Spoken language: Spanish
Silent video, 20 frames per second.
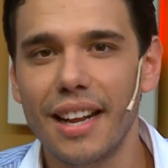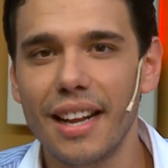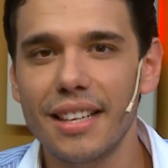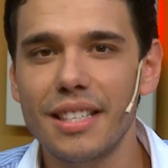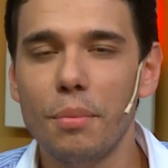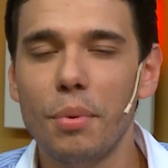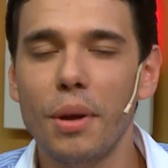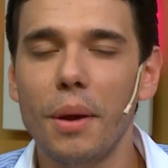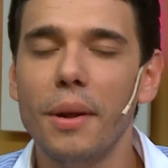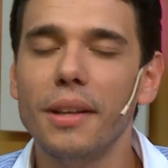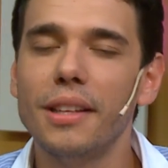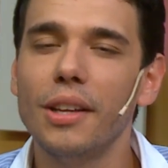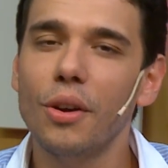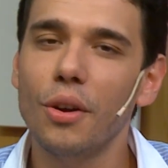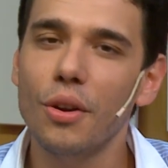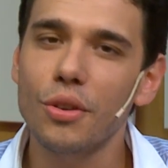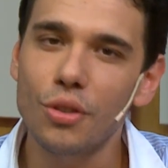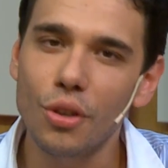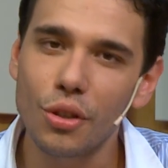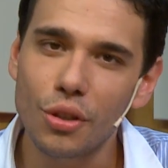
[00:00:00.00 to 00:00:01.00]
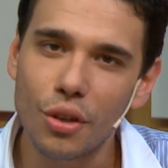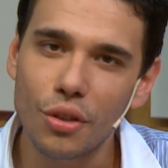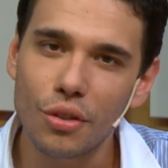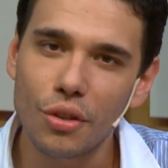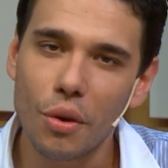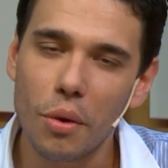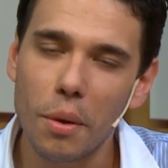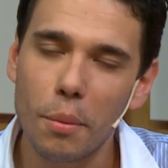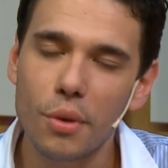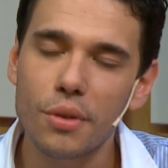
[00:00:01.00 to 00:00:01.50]
Gracias por haber estado con nosotros.
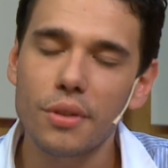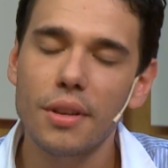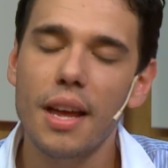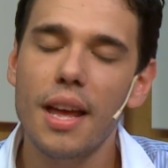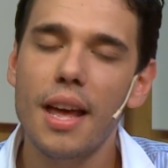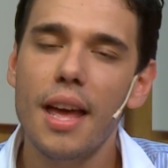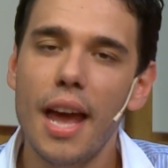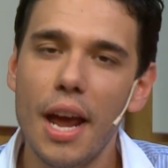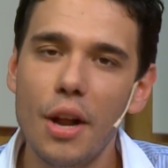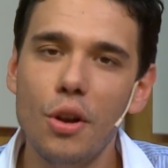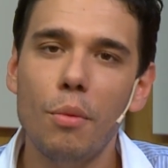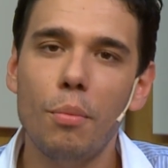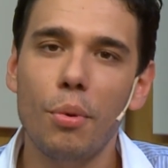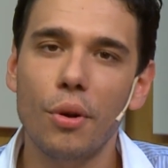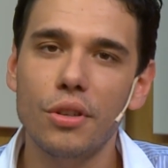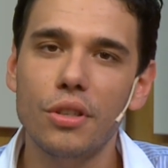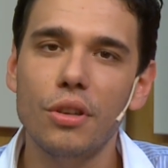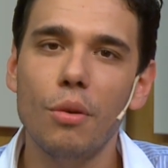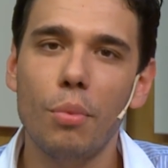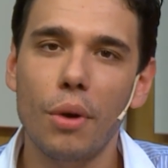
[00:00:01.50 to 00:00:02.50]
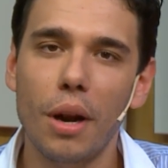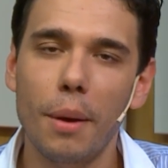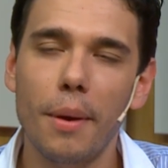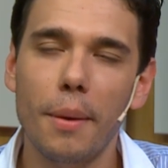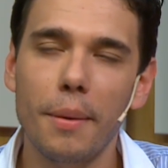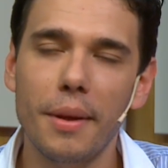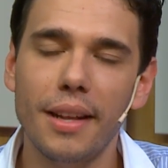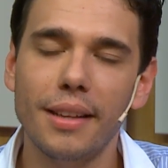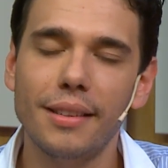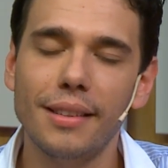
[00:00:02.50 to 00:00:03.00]
Nos vemos en un próximo programa
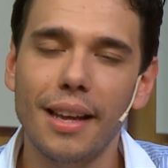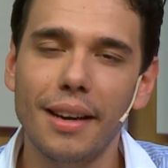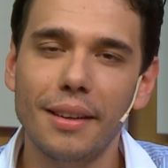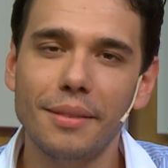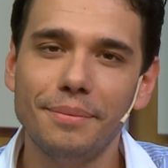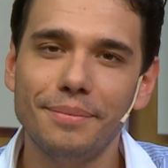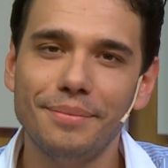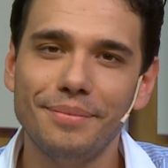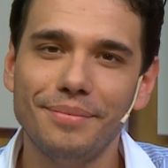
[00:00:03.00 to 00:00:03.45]
Bienestar.